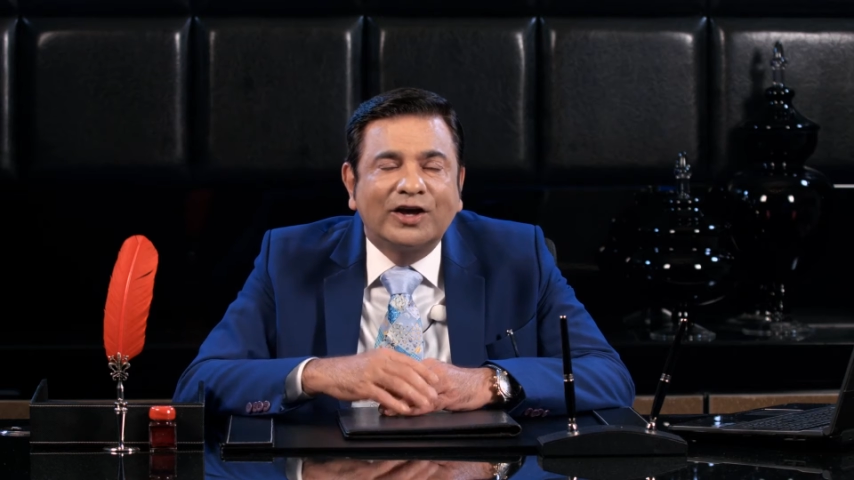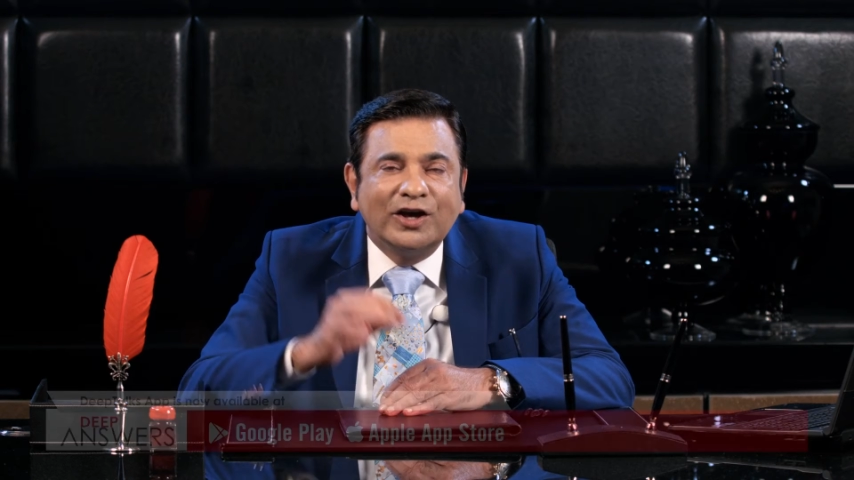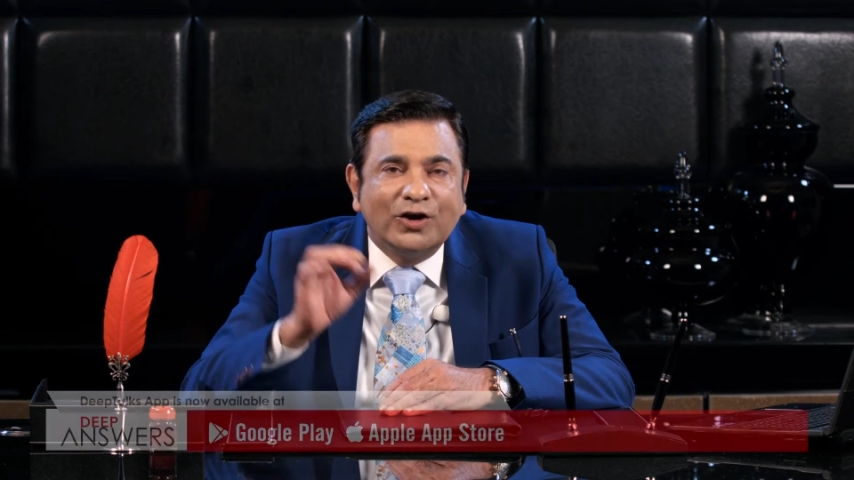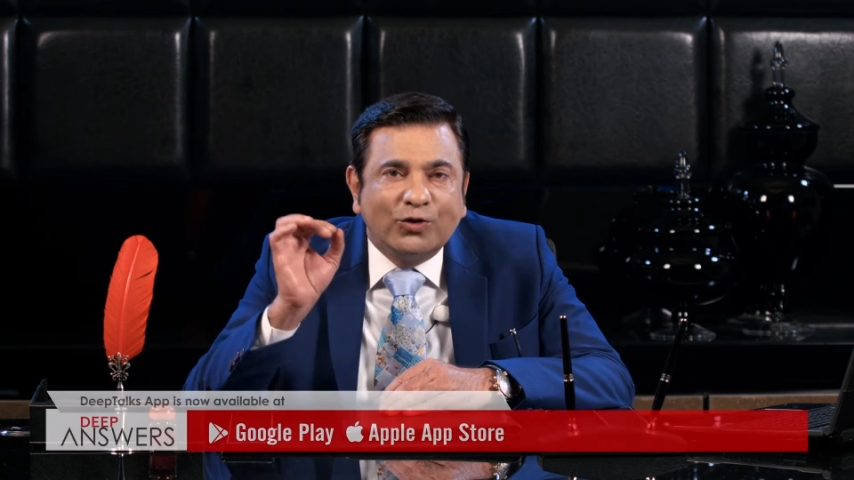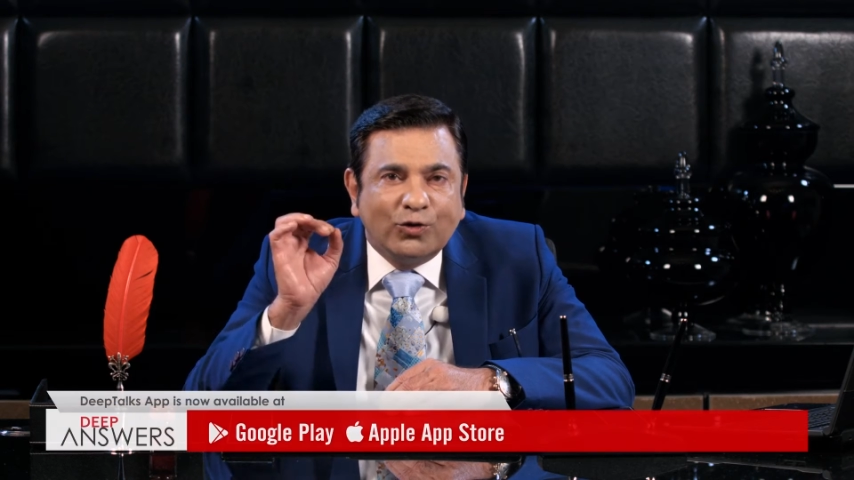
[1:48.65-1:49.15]

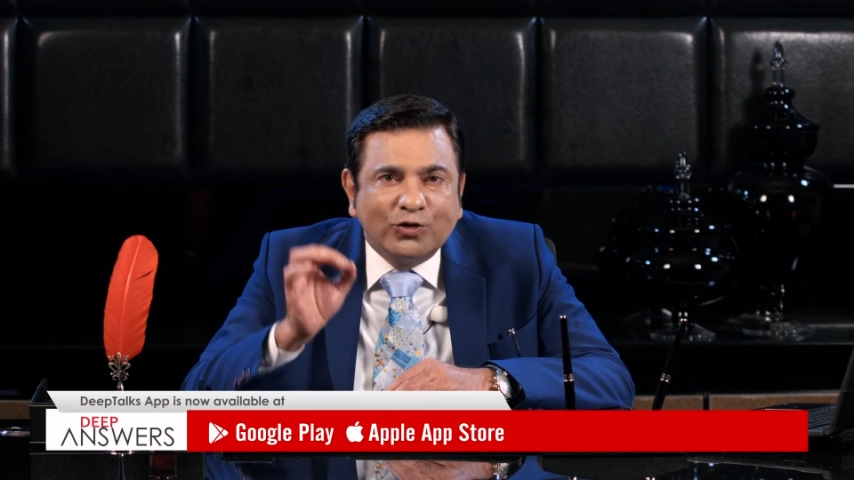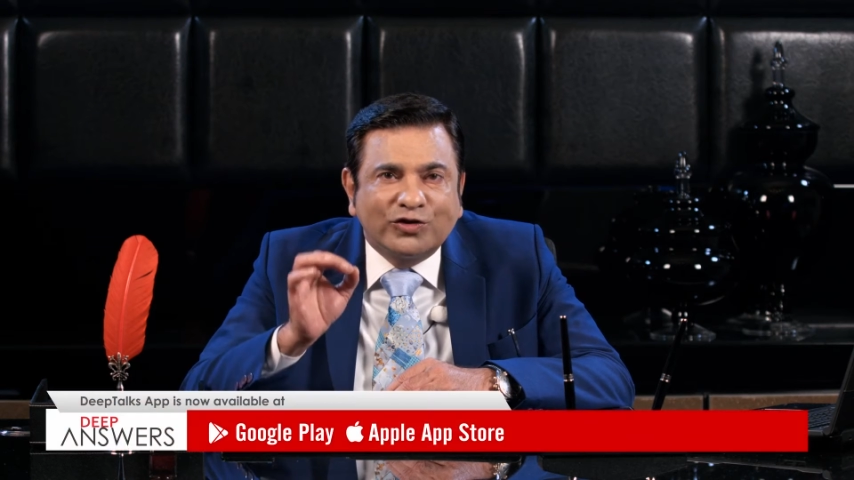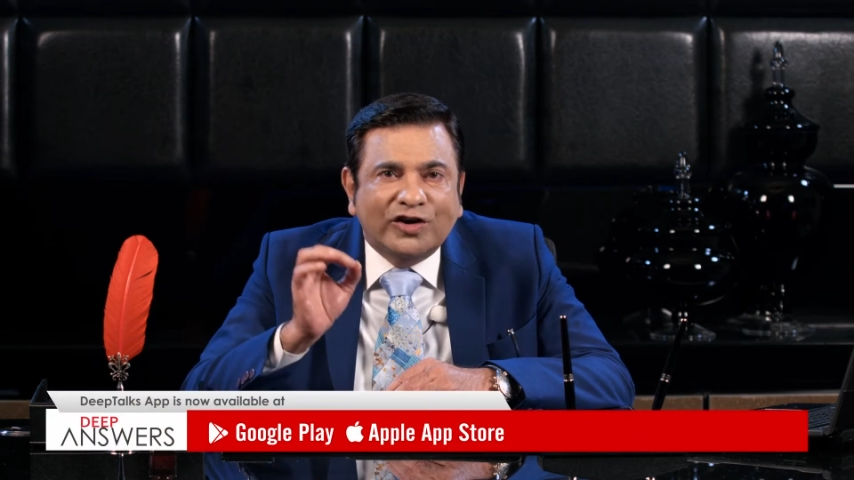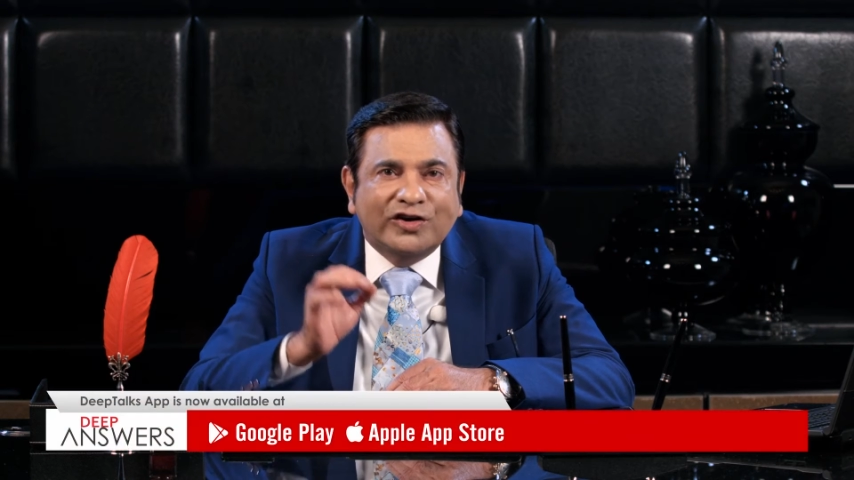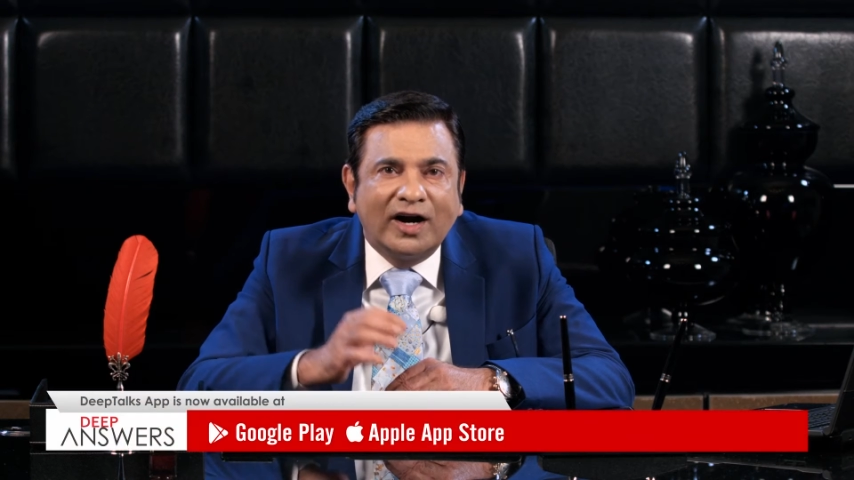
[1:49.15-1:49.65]
कि
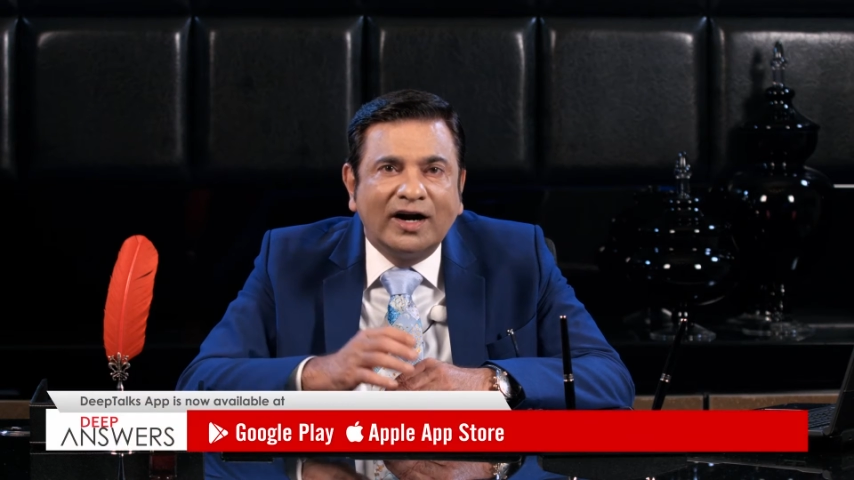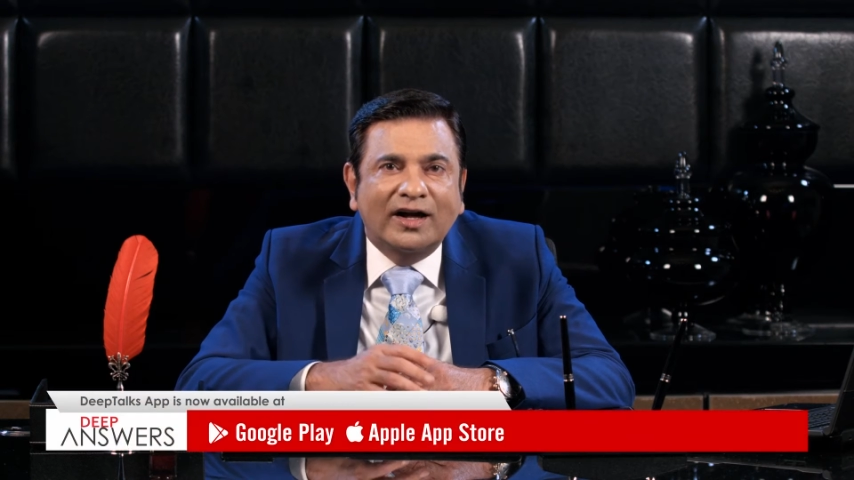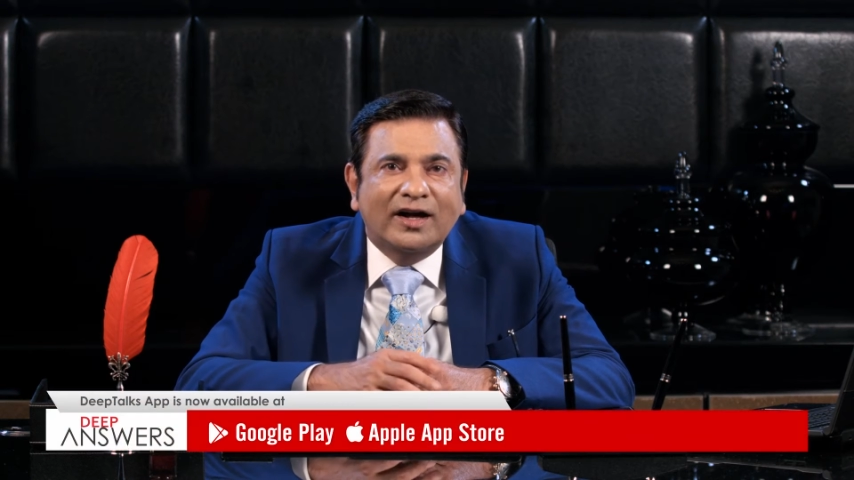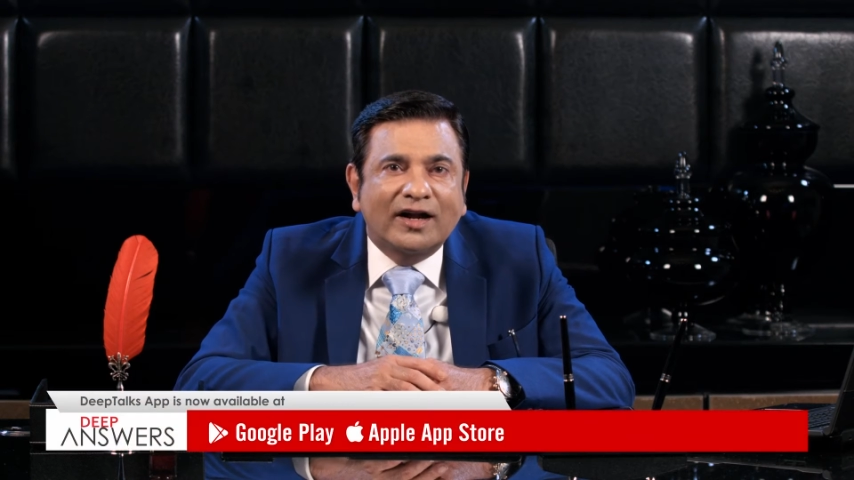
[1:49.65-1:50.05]
उस क्षण